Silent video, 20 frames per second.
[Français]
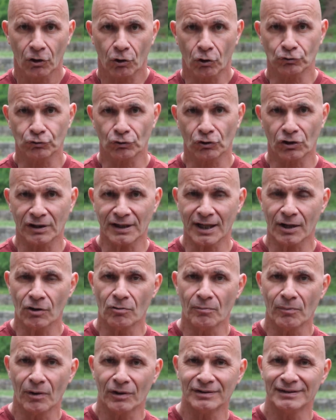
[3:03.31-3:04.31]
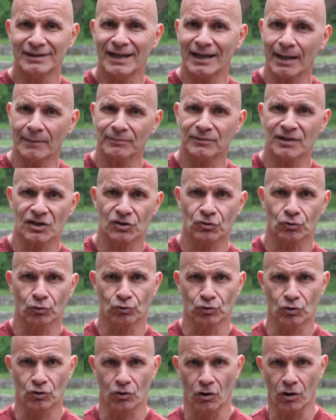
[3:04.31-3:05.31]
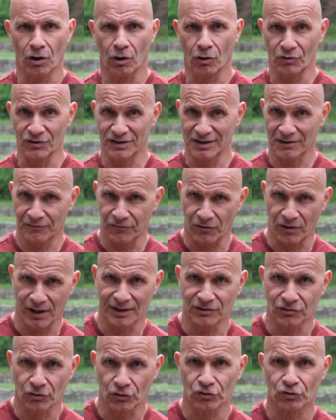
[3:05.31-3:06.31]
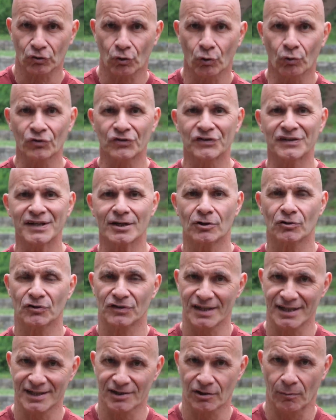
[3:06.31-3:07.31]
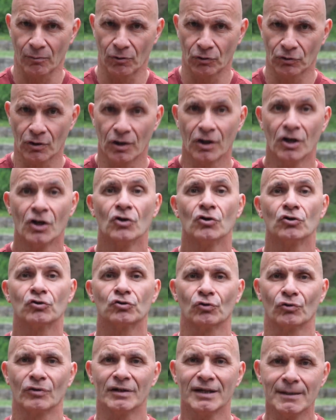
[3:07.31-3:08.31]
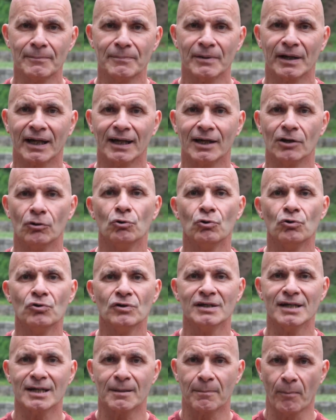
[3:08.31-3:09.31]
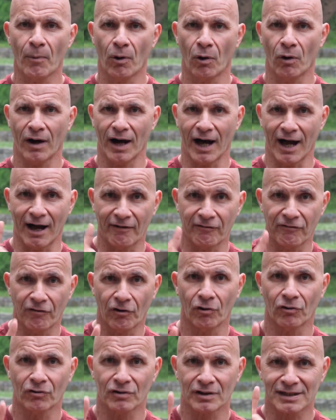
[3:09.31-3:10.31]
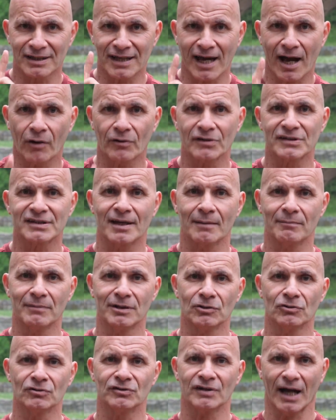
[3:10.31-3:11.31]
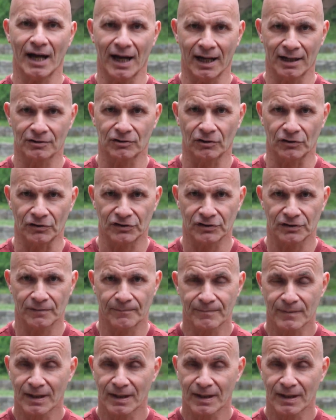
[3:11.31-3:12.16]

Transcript: Quand on connaît le mode d'adaptation du corps aux efforts intenses, on sait que ces hormones sont libérées uniquement avant 45 minutes intenses.